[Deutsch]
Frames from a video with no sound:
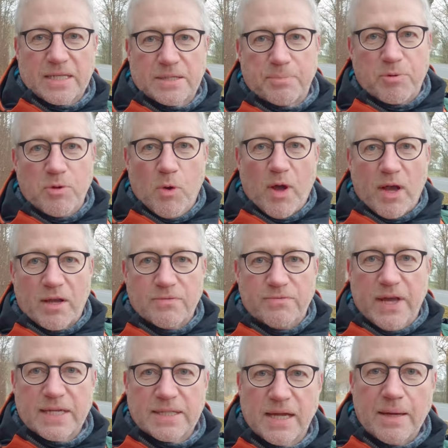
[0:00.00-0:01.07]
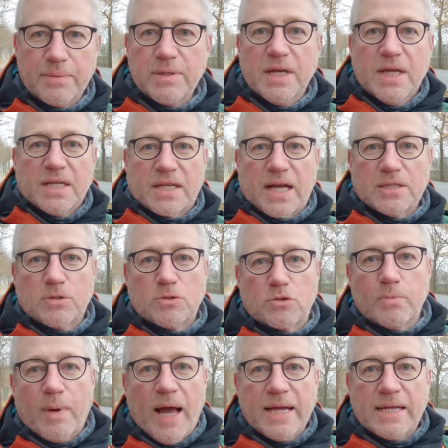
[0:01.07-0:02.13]
Explorer geweckt habe, kannst du
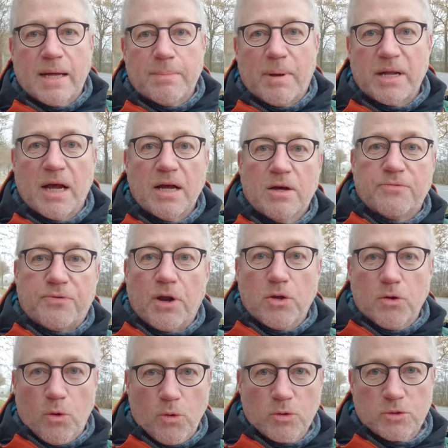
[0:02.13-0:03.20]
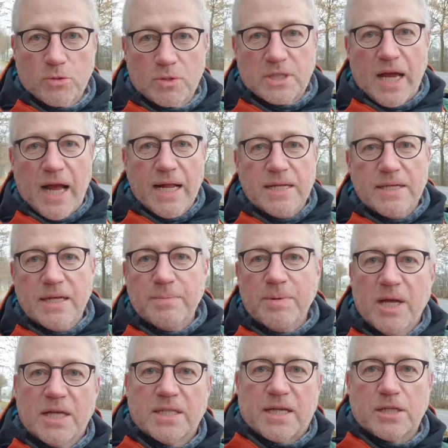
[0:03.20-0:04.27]
zum einen an meiner Verlosung teilnehmen.
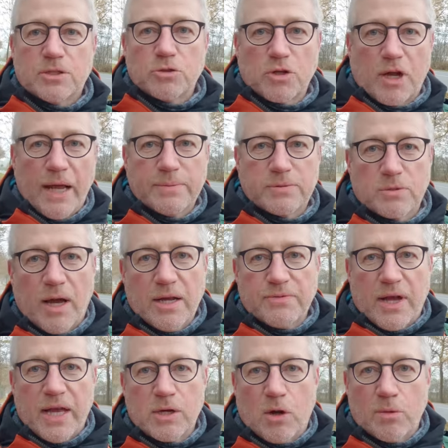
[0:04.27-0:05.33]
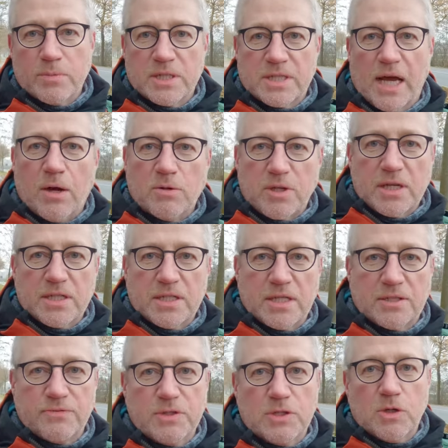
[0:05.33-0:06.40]
Dazu schreibst du einfach einen Kommentar unter
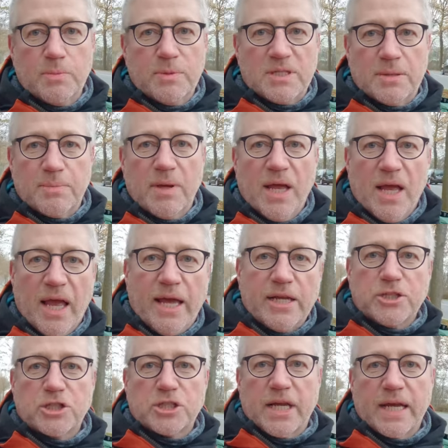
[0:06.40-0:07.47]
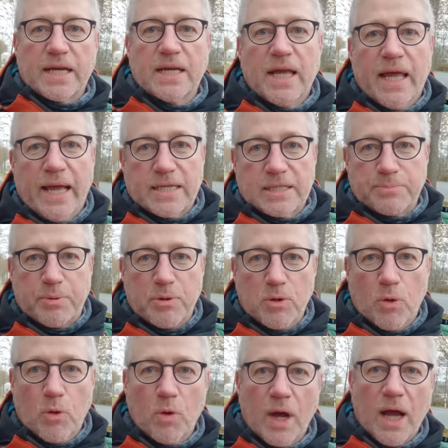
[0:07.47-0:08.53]
dieses Video mit dem Hashtag
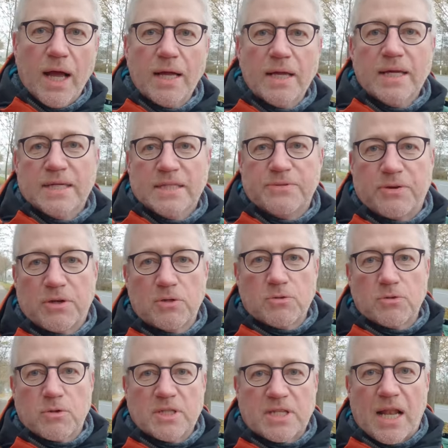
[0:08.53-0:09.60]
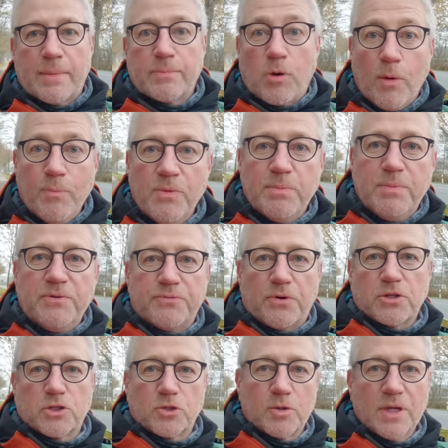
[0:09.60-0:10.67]
Explorer. Die Verlosung ist dann am kommenden
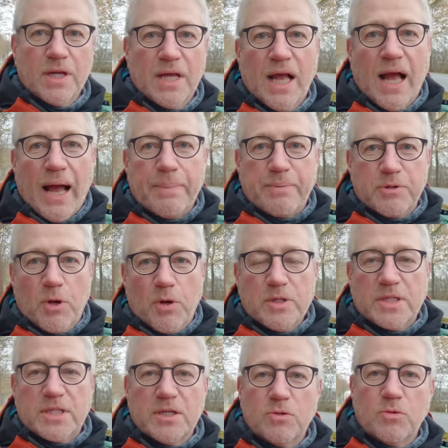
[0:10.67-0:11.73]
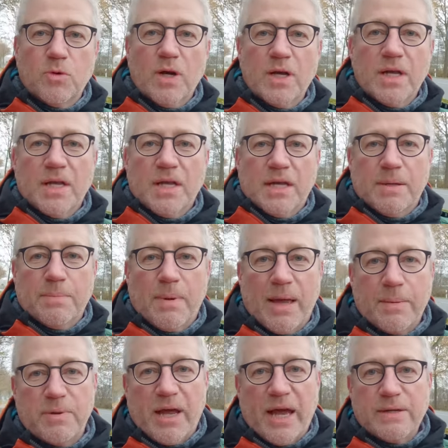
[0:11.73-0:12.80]
Mittwoch schon ab 19 Uhr in
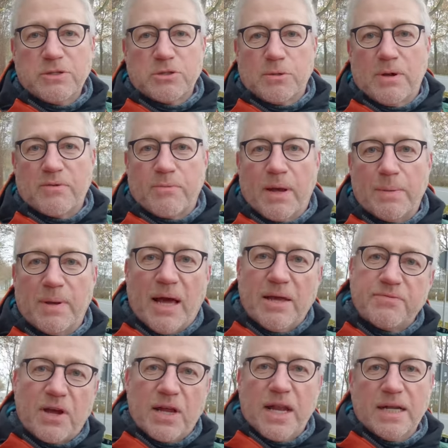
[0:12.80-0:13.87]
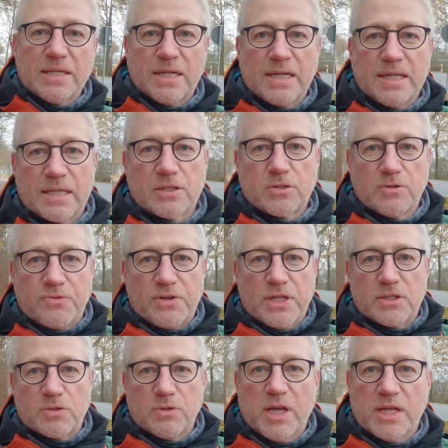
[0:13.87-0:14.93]
meinem Livestream auf meinem Live-Kanal. Den Link dazu
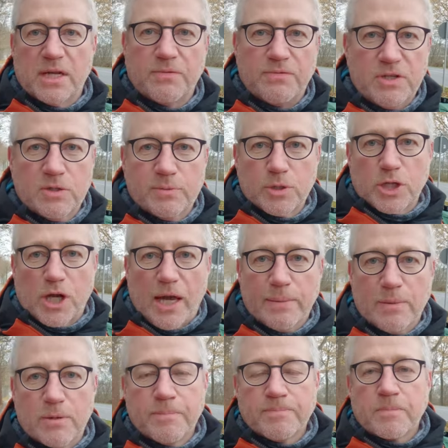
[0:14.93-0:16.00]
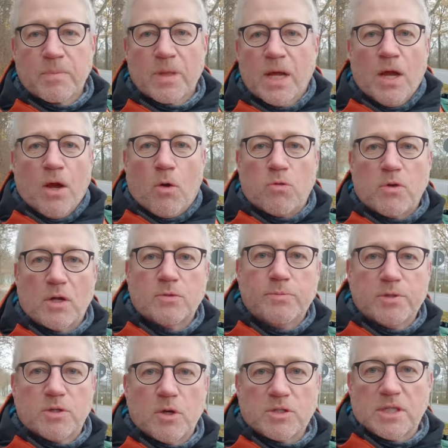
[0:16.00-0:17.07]
findest du hier in der Videobeschreibung. Oder du
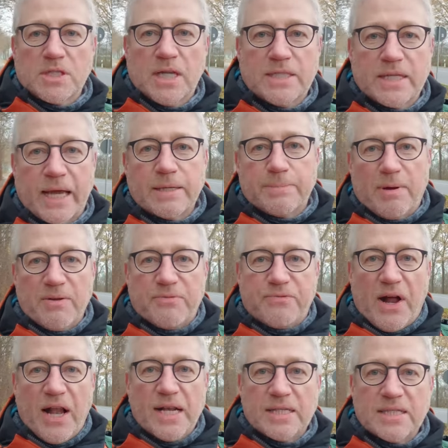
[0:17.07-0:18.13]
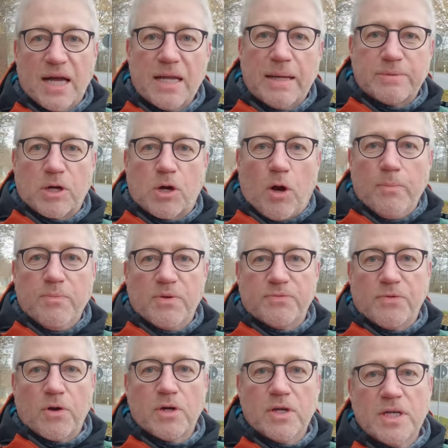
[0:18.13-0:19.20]
besorgst ihn dir direkt bei Falkenthal. Ab der kommenden
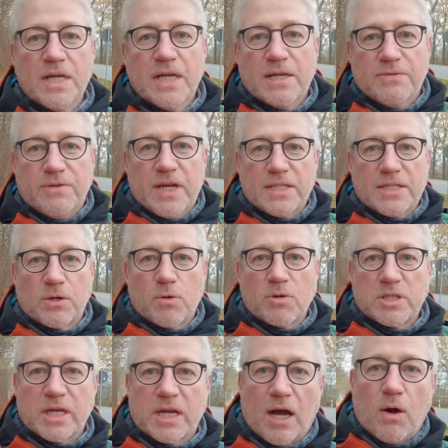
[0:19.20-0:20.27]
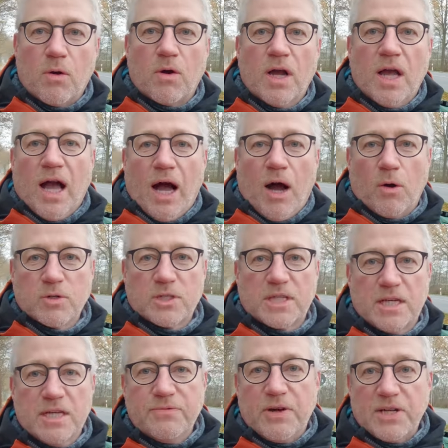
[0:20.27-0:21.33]
Woche werden die Rucksäcke auch
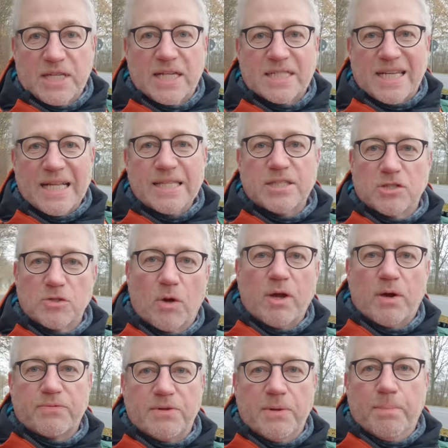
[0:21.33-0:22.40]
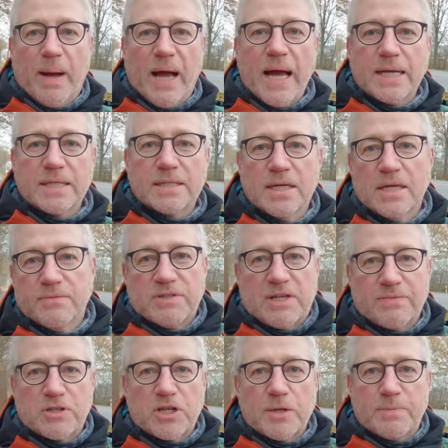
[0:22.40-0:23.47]
ausgeliefert. Das ist jetzt ganz neu auf dem Markt. Wird
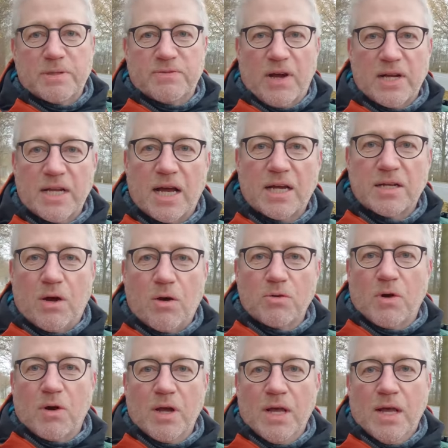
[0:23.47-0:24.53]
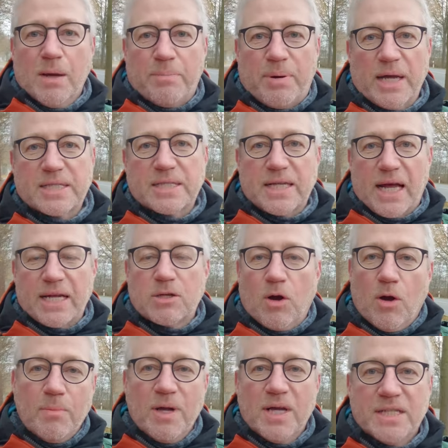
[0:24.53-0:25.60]
dann wahrscheinlich bis Weihnachten auch noch passend
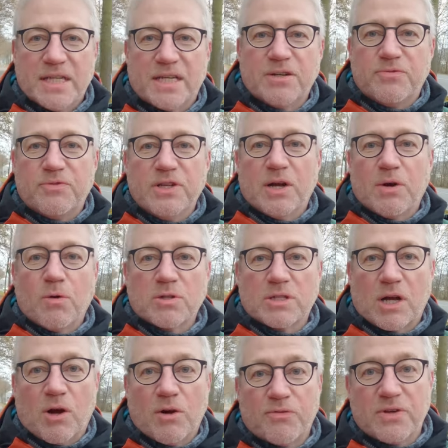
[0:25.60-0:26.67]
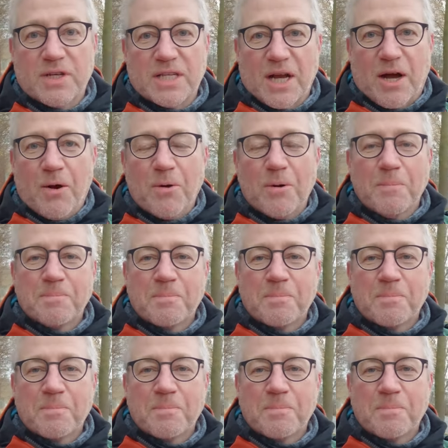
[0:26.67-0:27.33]
ankommen. Der Gewinnerrucksack hoffentlich auch.